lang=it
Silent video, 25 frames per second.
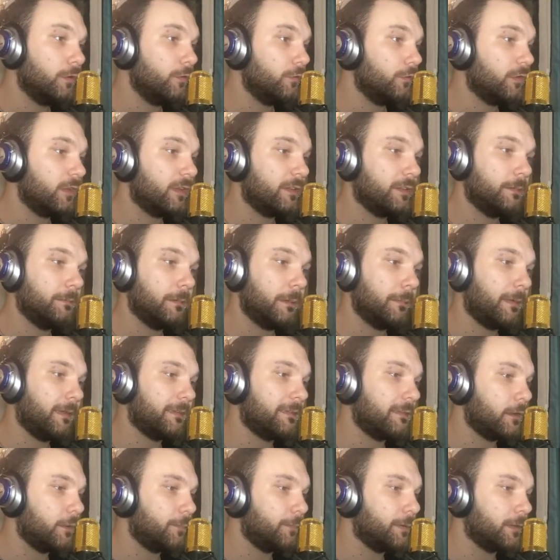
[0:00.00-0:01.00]
Non so se mi
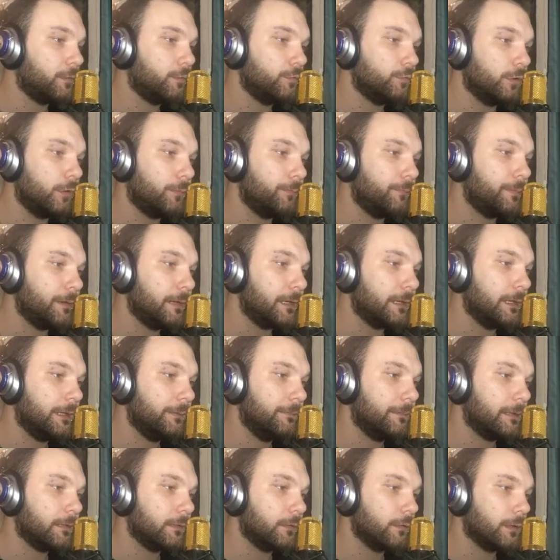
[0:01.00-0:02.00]
bastano per tutto il
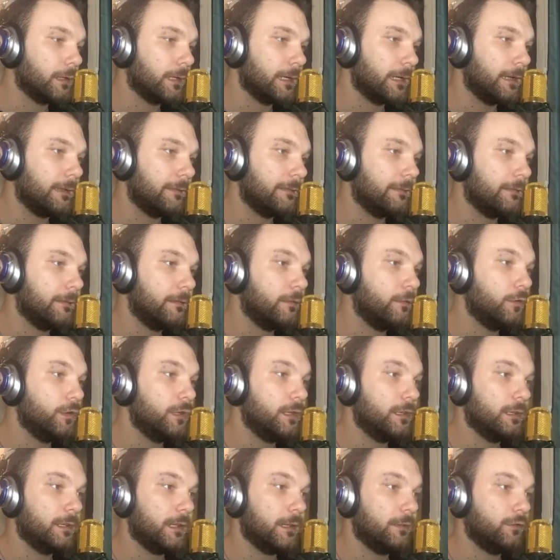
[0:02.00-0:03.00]
perimetro, ragazzi.
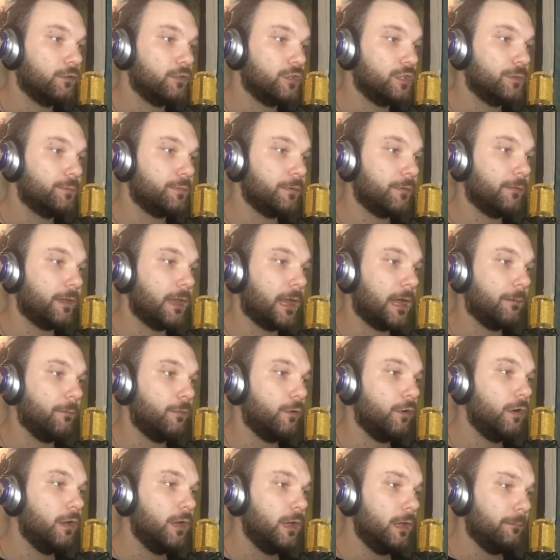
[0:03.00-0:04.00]
Noi intanto ci
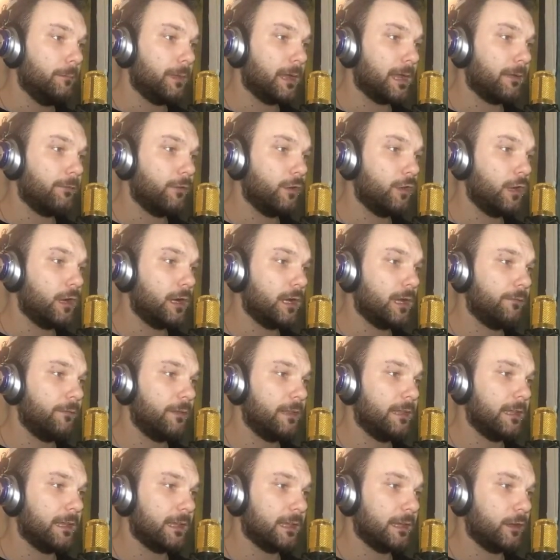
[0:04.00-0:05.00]
proviamo perché voglio anche
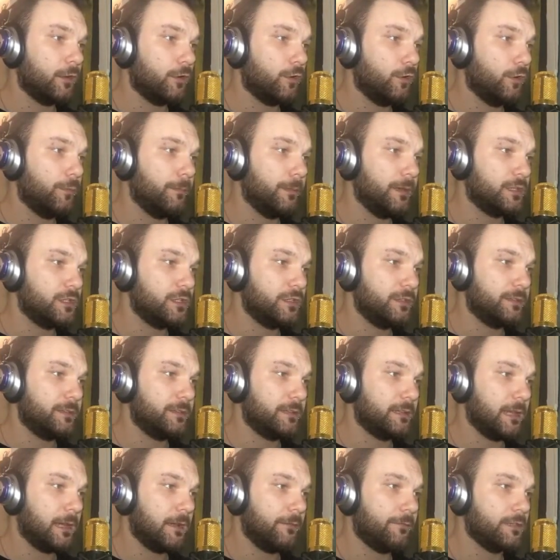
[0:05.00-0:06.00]
vedere come ci
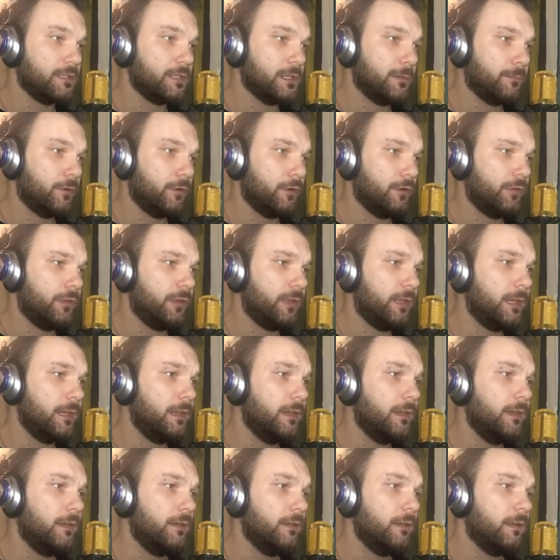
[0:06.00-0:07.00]
sta. Facciamo così,
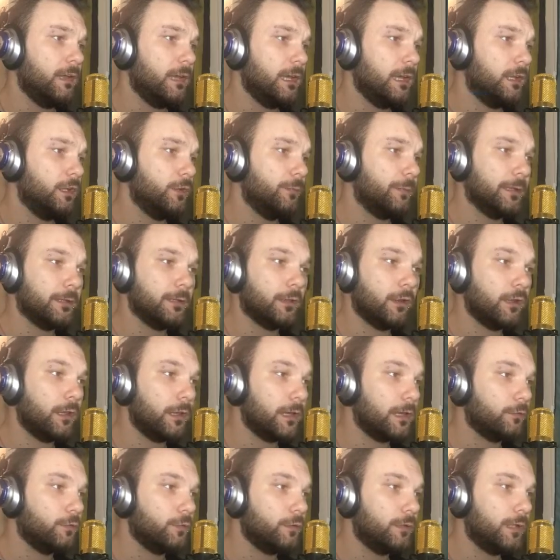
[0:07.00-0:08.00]
eh, dobbiamo
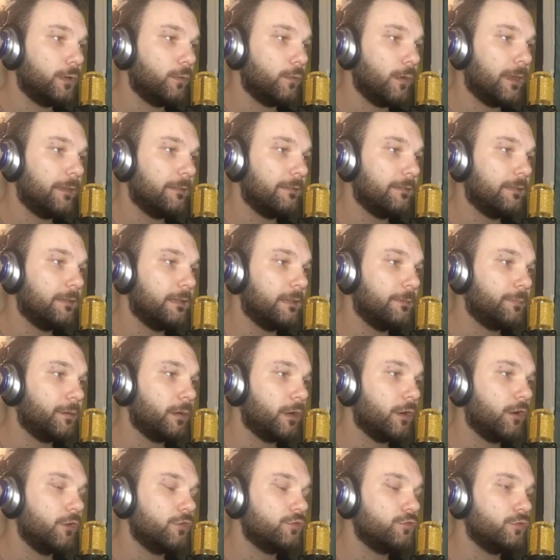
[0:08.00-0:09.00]
togliere tutti questi,
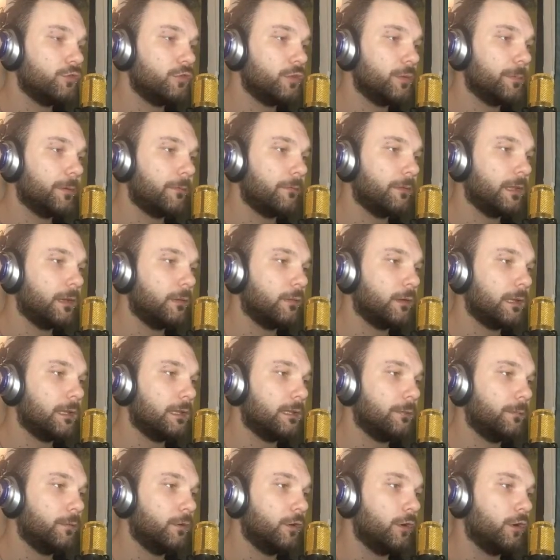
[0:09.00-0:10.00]
però giusto per vedere un
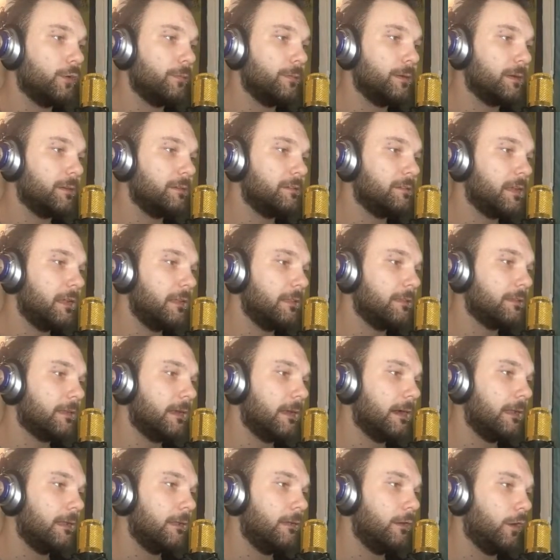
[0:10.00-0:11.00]
attimo come risalta
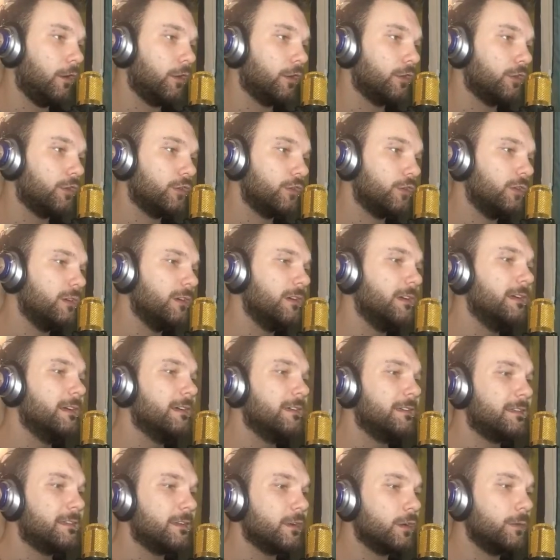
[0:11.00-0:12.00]
all'occhio.
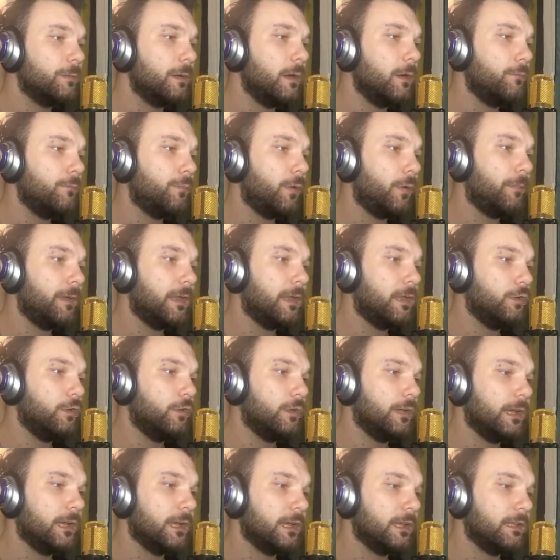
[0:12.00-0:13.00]
Secondo me è un po' meglio
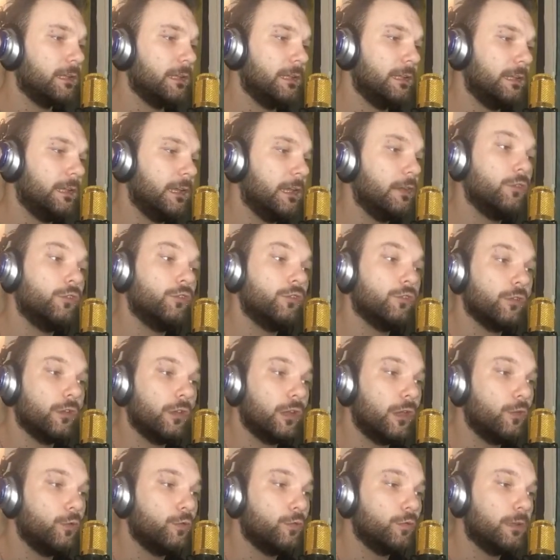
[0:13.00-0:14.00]
dei gradini. Eh. Non sono
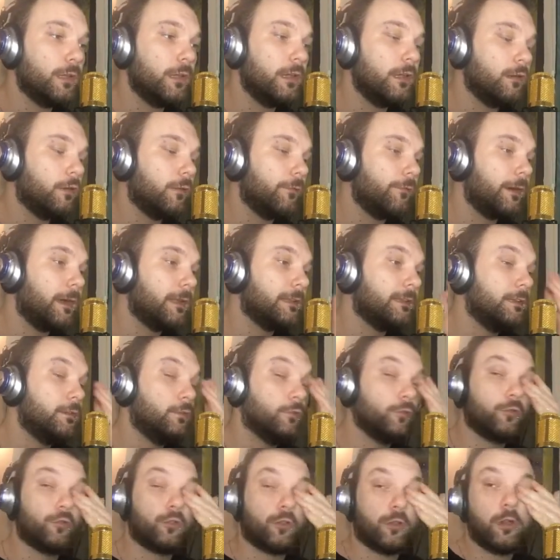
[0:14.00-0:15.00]
inutili, li ho fatti,
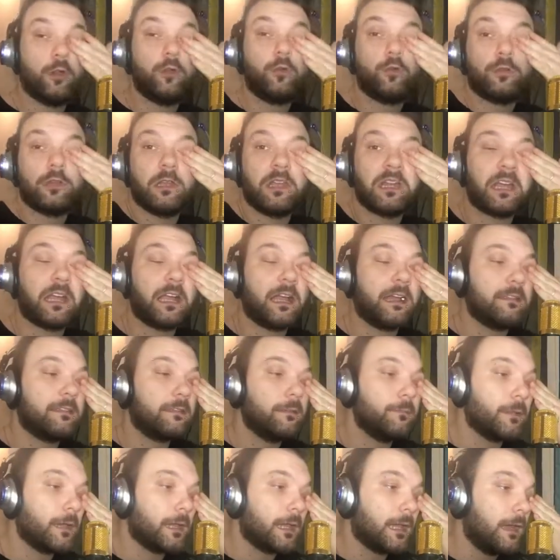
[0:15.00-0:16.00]
non sono inutili,
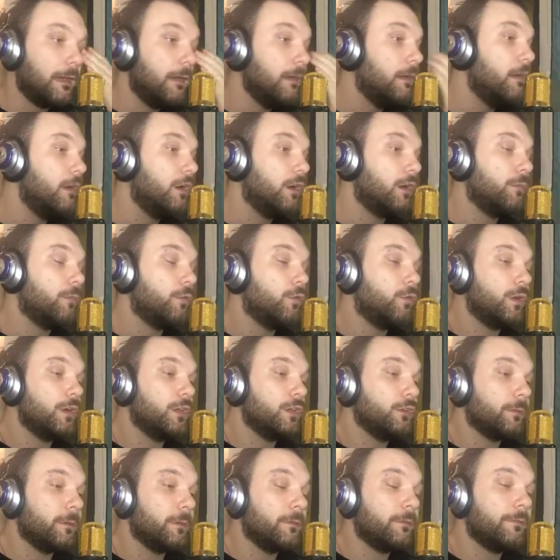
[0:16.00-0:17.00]
ragazzi, perché comunque
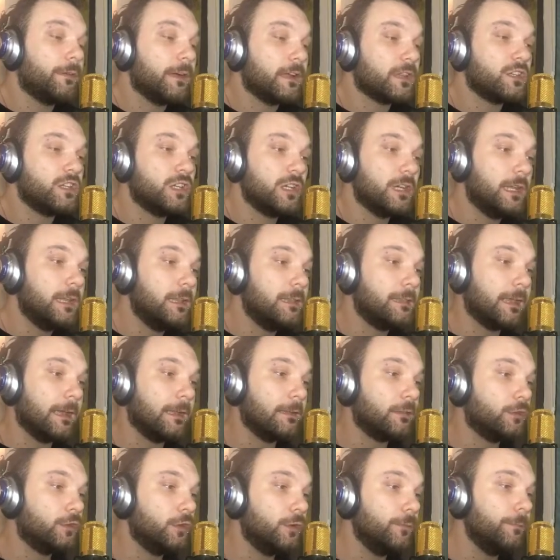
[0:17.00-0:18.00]
dovremo farci il
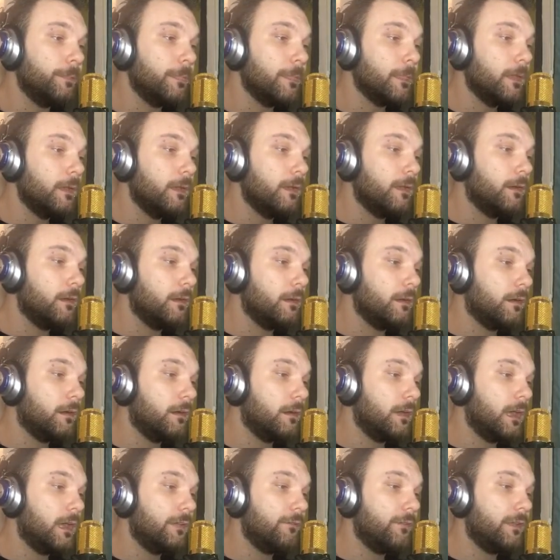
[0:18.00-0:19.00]
tetto. Eh, e